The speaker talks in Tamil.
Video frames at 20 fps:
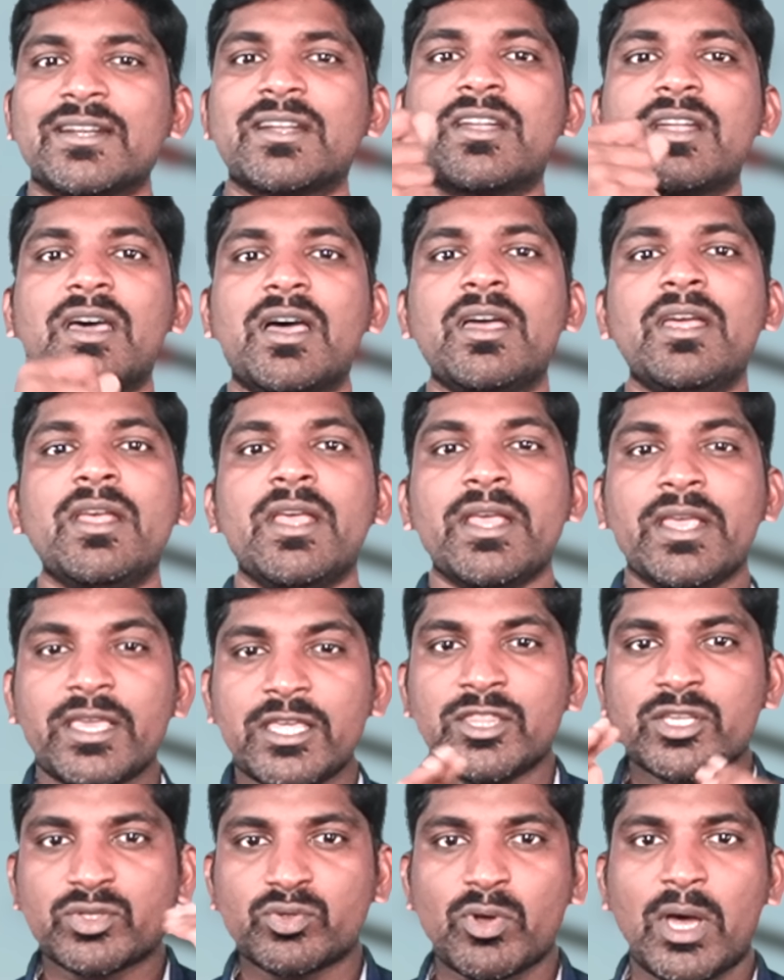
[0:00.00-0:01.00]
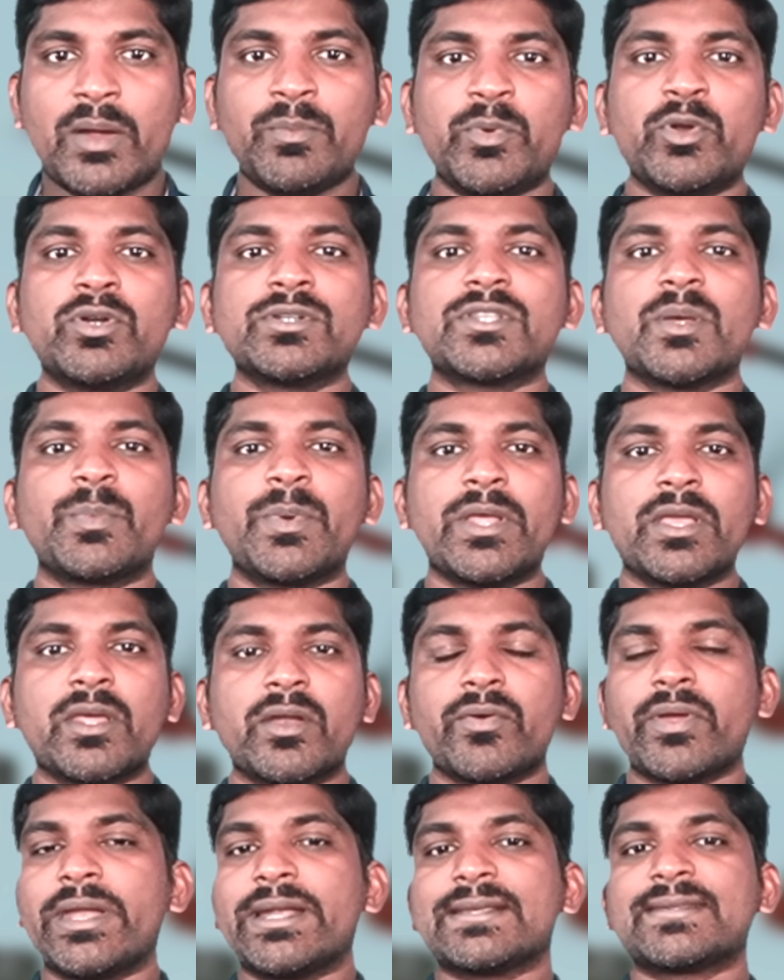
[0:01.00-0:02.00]
சடனாக இந்த சுவாம் ட்ரோன்ஸ்
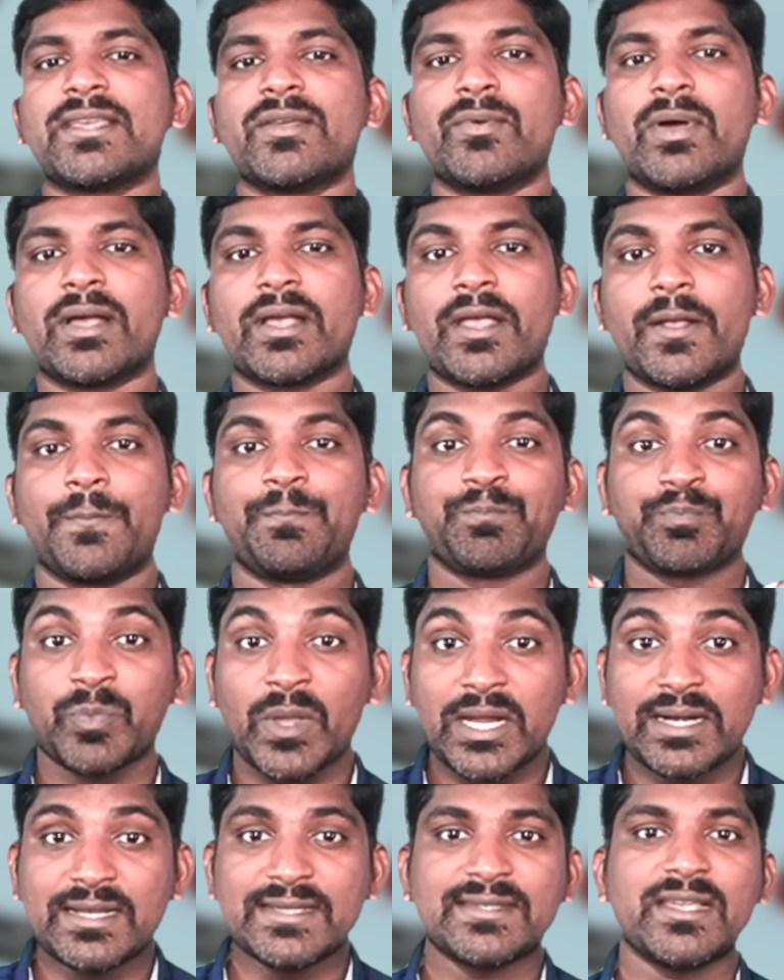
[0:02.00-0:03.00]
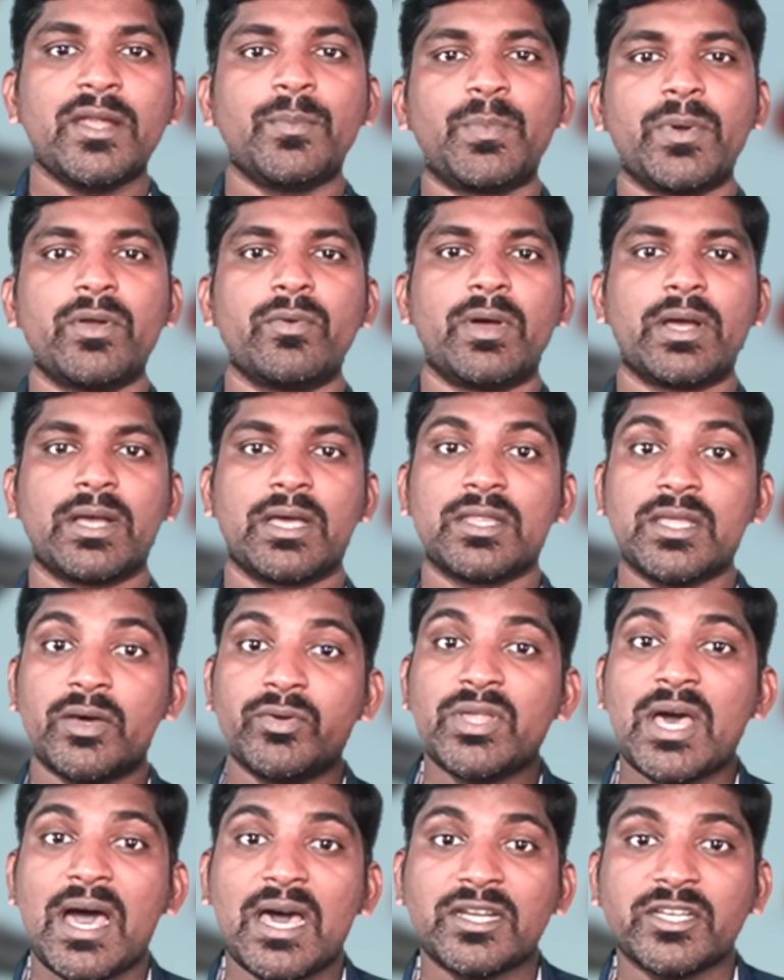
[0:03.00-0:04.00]
அப்படிங்கிறவங்க என்ன செய்வாங்க டிசைட் பண்ணுவாங்க
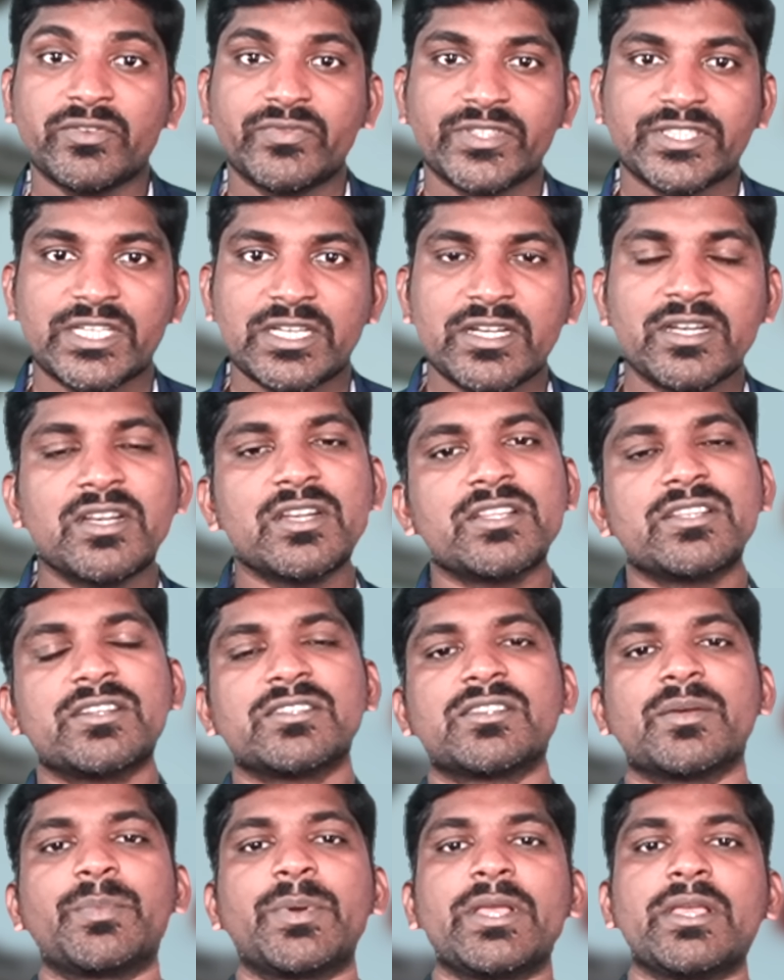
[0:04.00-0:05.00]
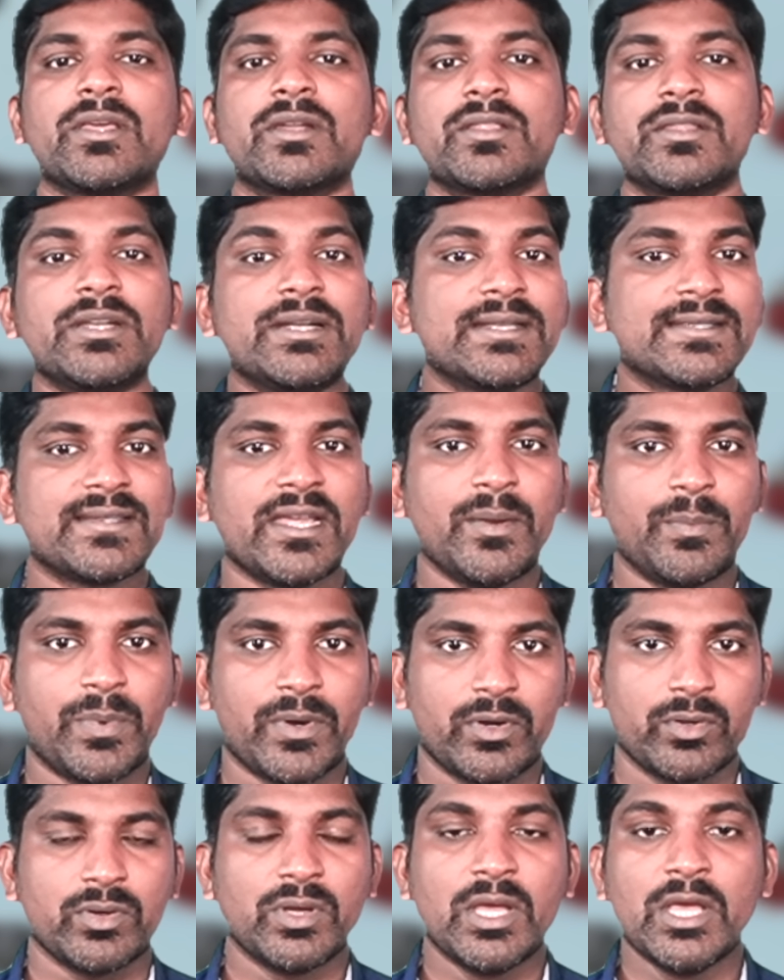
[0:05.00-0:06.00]
அதாவது ஆர்டிஃபிஷியல் இன்டெலிஜென்ஸ் அப்படிங்கிறது டிசைட்
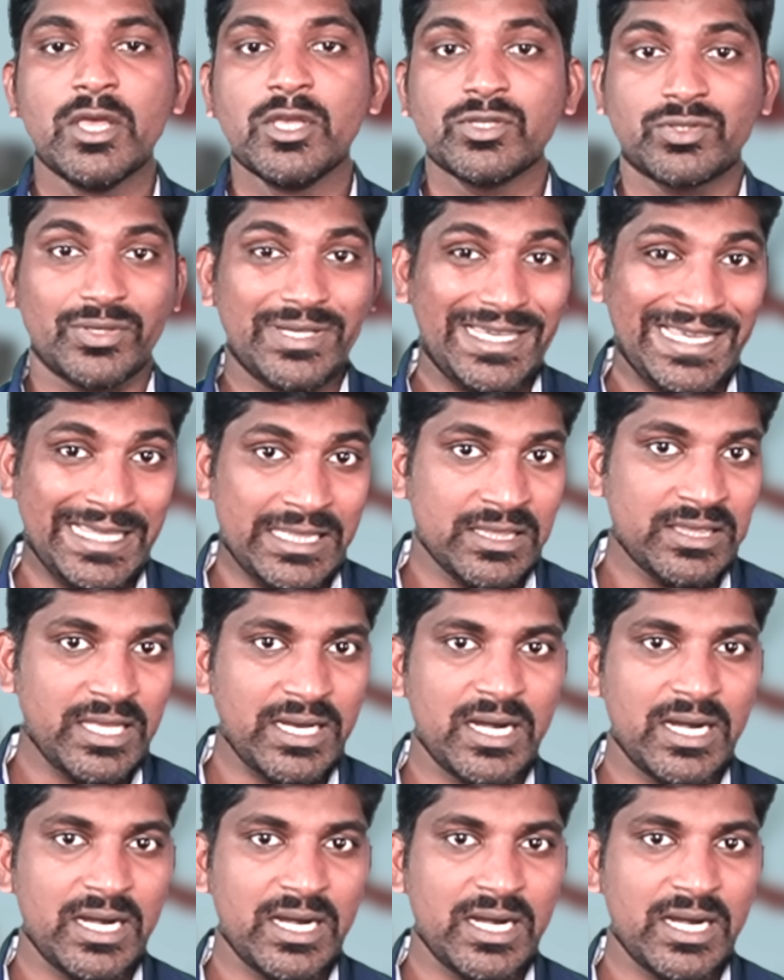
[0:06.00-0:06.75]
பண்ணும் ஸோ இந்த